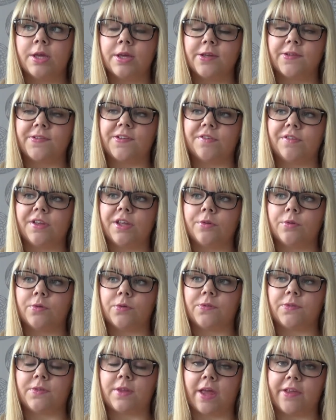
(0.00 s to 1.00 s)
c'est vrai
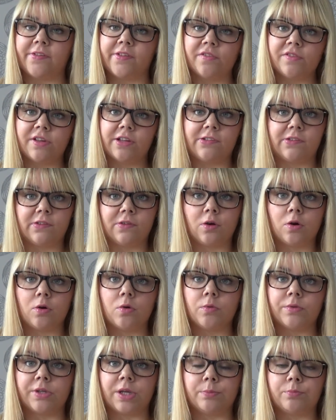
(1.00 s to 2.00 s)
que c'est assez fatigant,
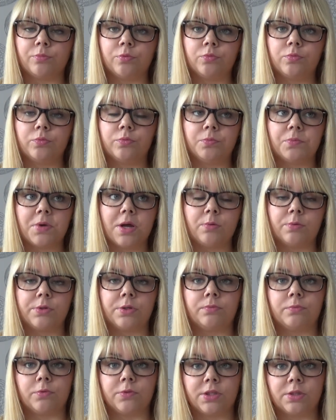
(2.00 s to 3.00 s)
on a beaucoup de mal au
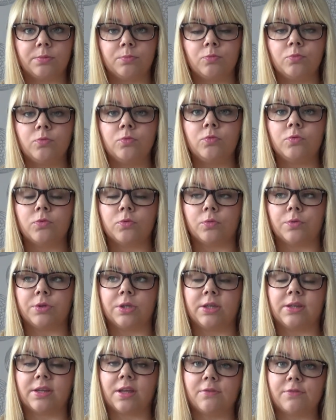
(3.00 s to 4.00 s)
niveau des muscles, on
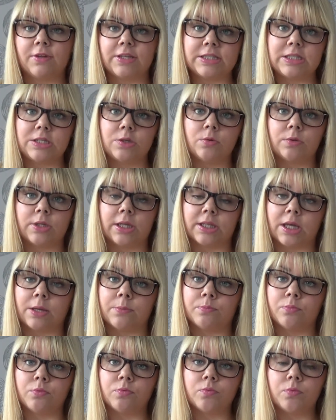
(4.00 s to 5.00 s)
est très fatigué, on
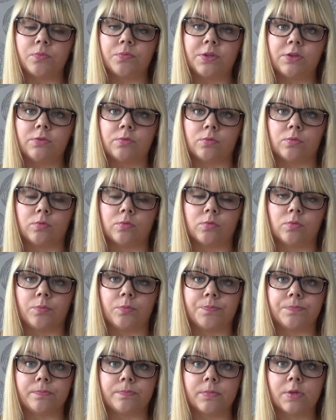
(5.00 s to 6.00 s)
attrape beaucoup vite
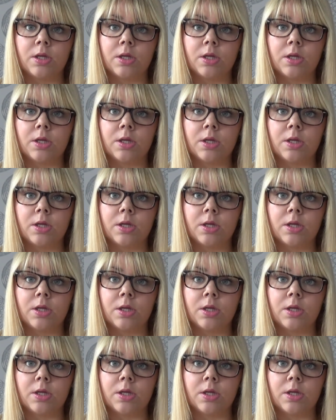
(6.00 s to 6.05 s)
euh,